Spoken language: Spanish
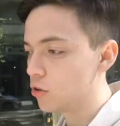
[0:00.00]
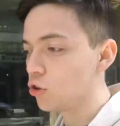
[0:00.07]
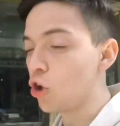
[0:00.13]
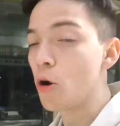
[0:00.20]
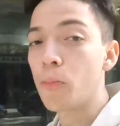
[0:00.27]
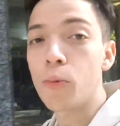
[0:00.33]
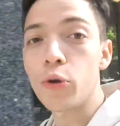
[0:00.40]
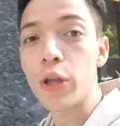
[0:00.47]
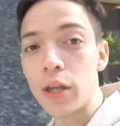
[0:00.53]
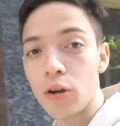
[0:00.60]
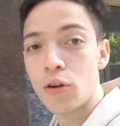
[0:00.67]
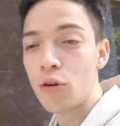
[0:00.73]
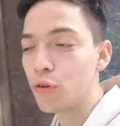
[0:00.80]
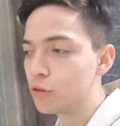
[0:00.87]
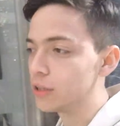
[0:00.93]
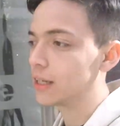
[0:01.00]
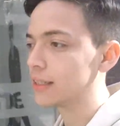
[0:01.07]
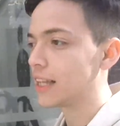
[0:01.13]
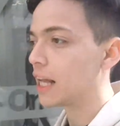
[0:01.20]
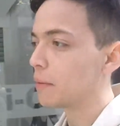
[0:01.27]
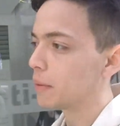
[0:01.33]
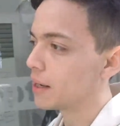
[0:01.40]
no pudieron
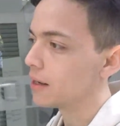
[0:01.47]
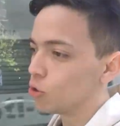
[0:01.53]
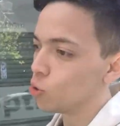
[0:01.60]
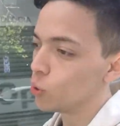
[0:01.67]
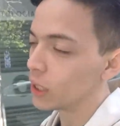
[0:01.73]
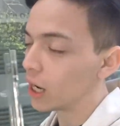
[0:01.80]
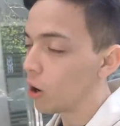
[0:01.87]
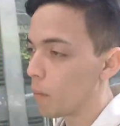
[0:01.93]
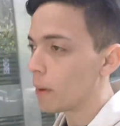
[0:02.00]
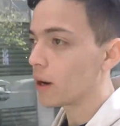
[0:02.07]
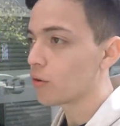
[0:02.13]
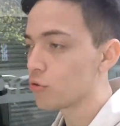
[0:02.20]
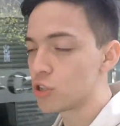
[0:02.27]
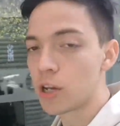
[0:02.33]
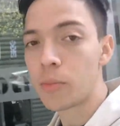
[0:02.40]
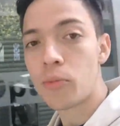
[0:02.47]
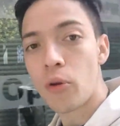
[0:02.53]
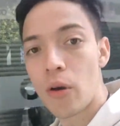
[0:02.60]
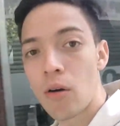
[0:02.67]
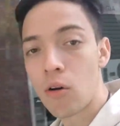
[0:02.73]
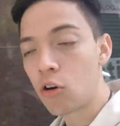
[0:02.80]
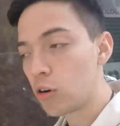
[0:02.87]
contactarme. Tuve que comprar un chip
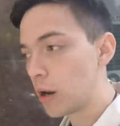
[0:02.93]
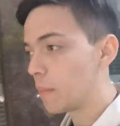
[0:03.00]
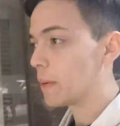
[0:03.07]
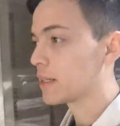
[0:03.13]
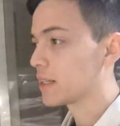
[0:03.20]
nuevo con el